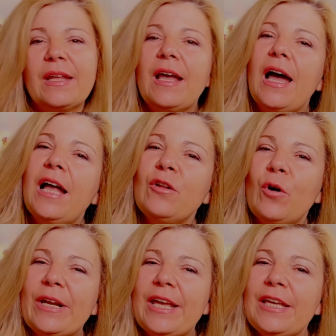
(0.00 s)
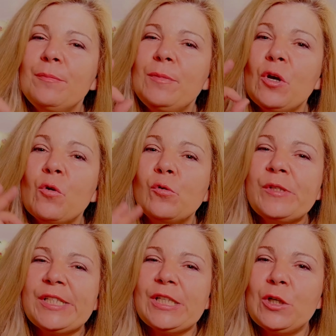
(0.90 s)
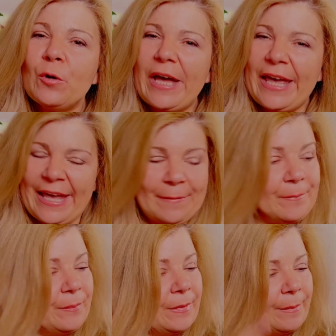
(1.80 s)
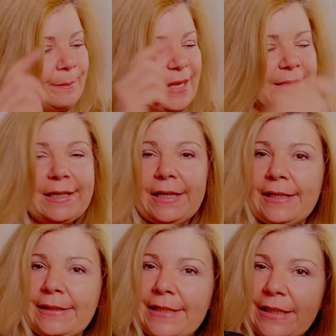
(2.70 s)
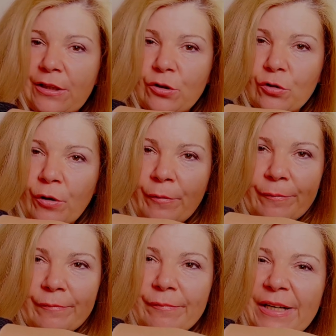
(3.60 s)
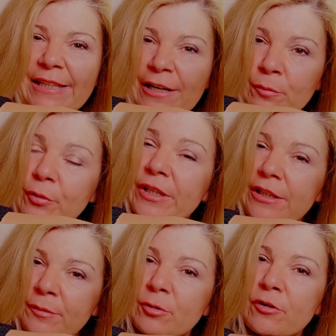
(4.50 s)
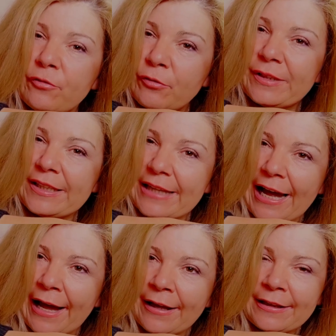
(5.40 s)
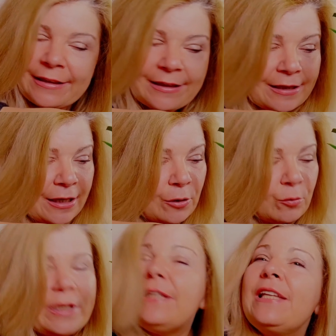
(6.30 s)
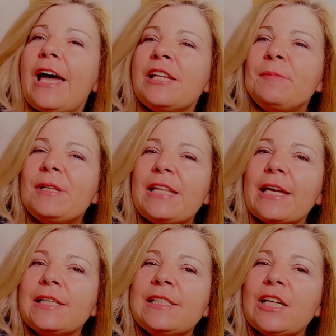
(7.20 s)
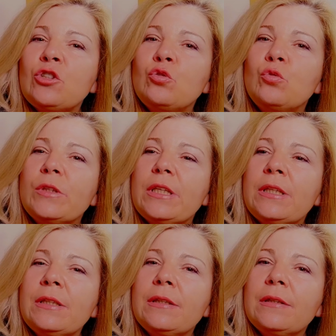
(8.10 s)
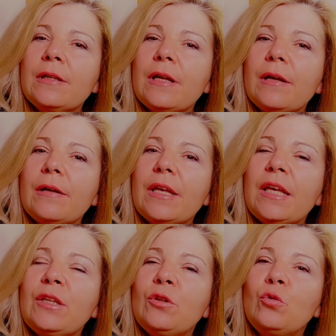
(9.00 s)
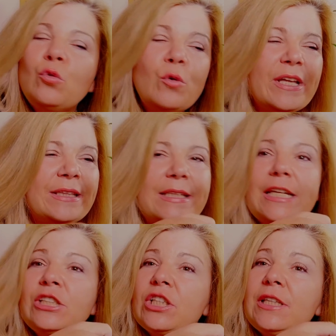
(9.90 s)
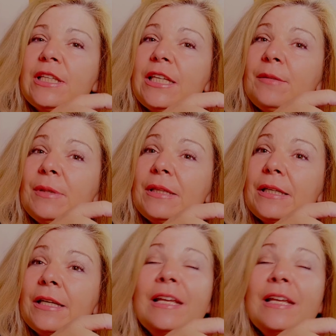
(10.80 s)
Allora, il mio consiglio è mettere il dito, andare un pochino in profondità, quindi aspettare che si asciughi i 2-3 cm,